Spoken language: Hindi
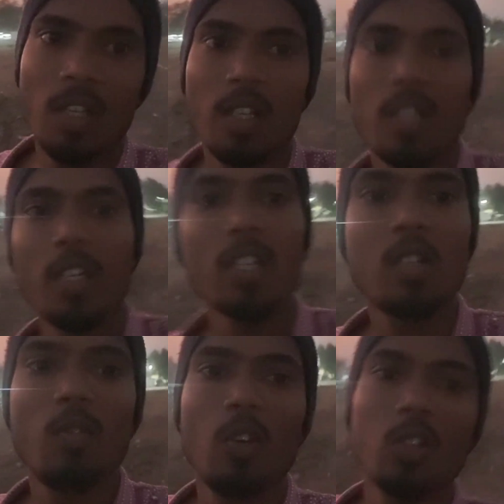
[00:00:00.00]
नेक्स्ट
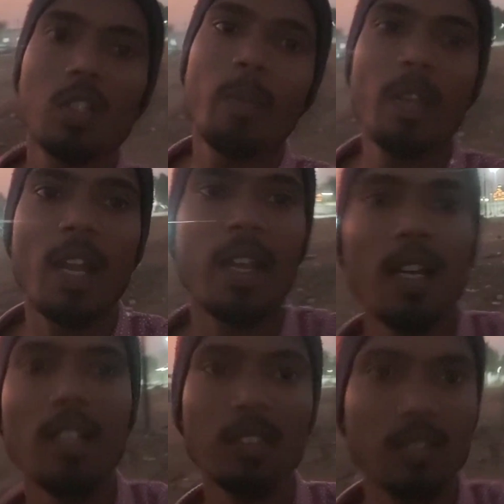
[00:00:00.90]
वीडियो सवेरे आएगा
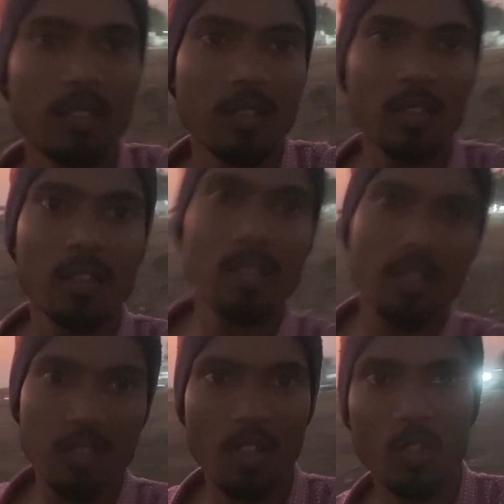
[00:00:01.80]

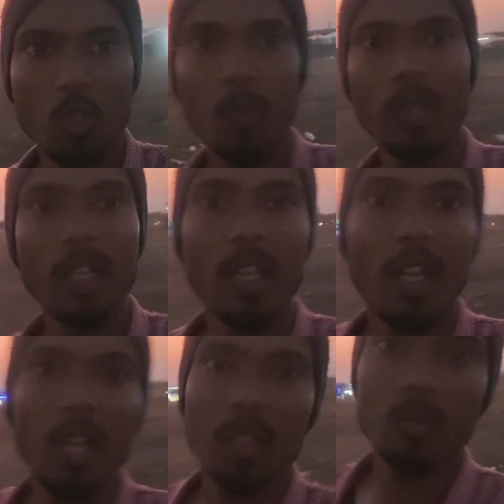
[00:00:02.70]
और जो भी नए
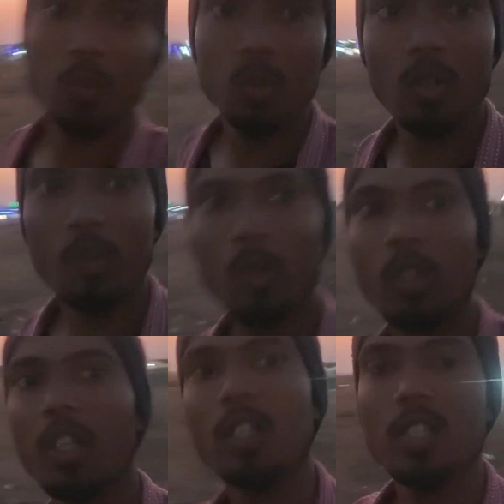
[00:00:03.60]
हैं उसके वीडियो
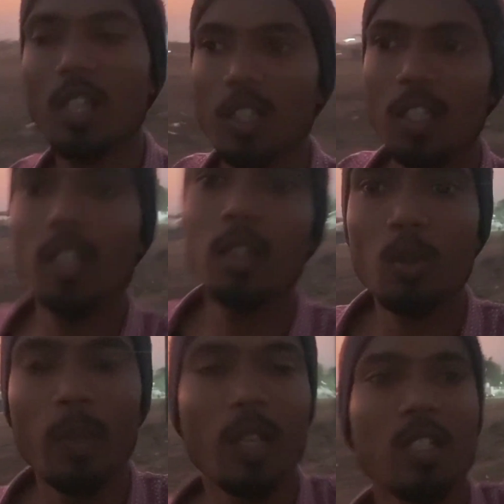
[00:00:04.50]
देखना चाहते हैं तो
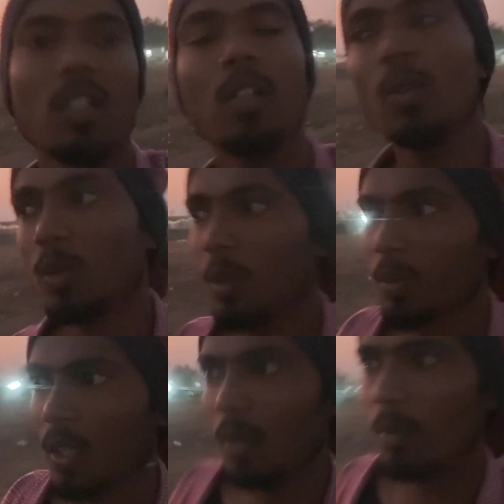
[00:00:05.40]
मेरे चैनल को
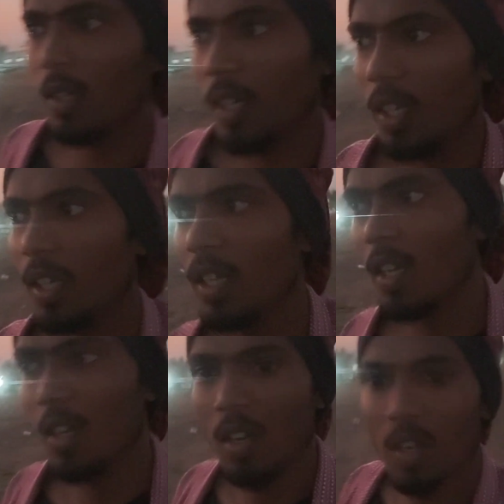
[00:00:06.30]
सब्सक्राइब कर ले
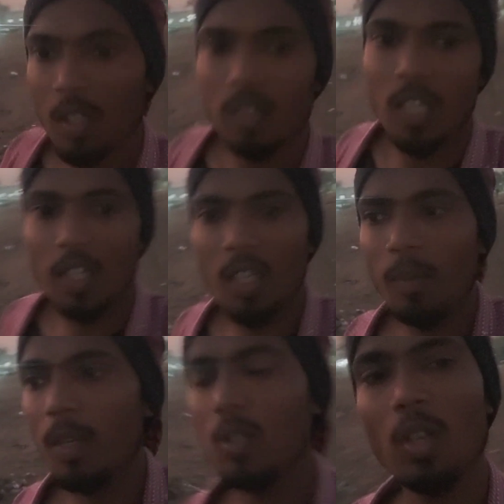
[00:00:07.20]
ताकि मैं
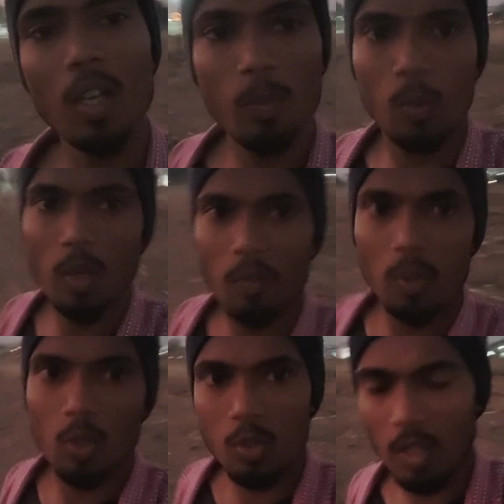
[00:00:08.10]
जो है पूरे वीडियो
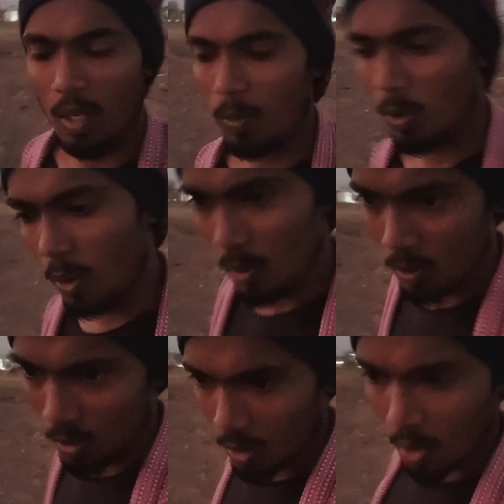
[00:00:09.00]
जो है आपको
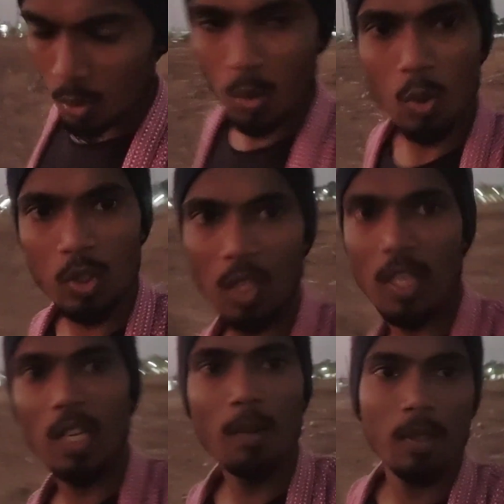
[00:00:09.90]
रोज़ के
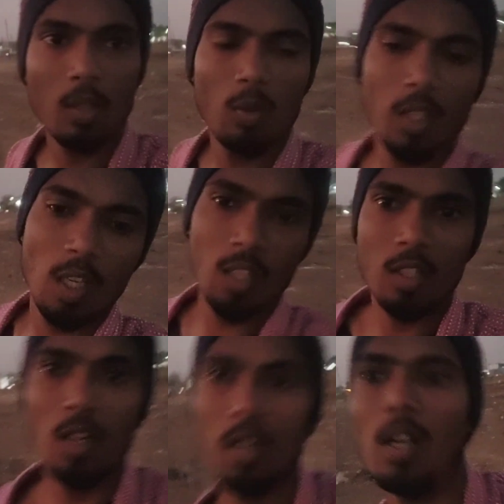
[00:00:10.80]
डेली बताऊंगा कि कितना
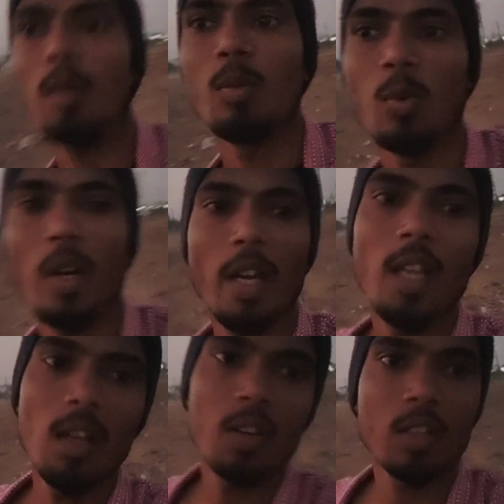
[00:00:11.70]
काम हुआ है
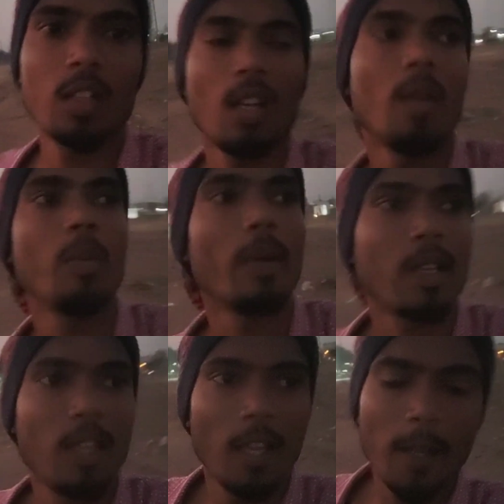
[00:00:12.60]
और कितना अभी बाकी
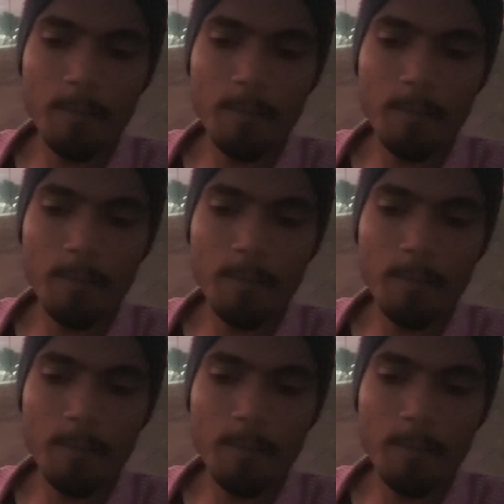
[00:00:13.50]
है